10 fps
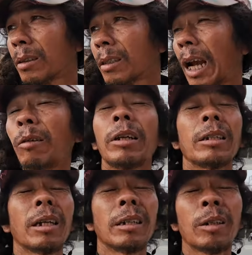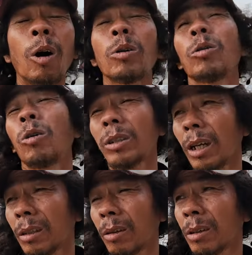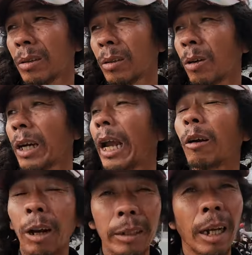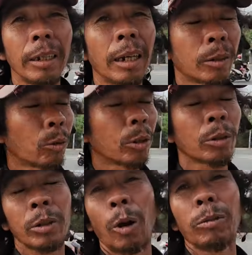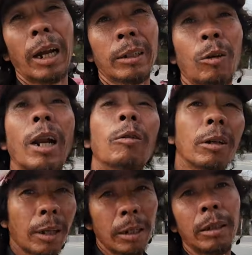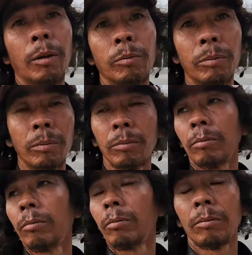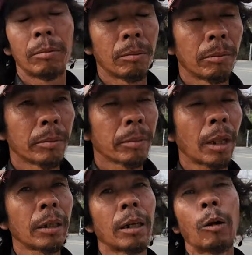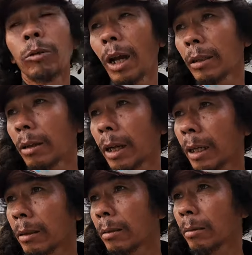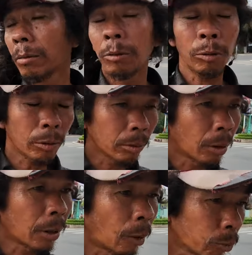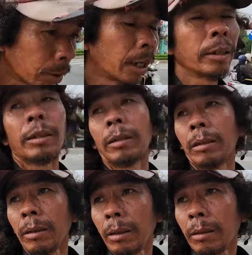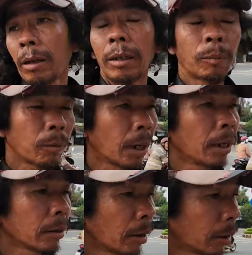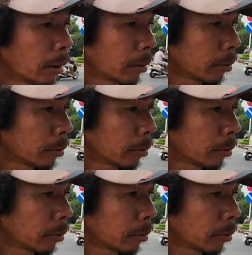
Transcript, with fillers: đâu thì ờ, con tôi có có có nghèo lại chỉ là chôn chặt chỗ đâu có chỉ chụp dạ cái chừng không chết rồi ha nó, nó không chỉ nó làm kế cho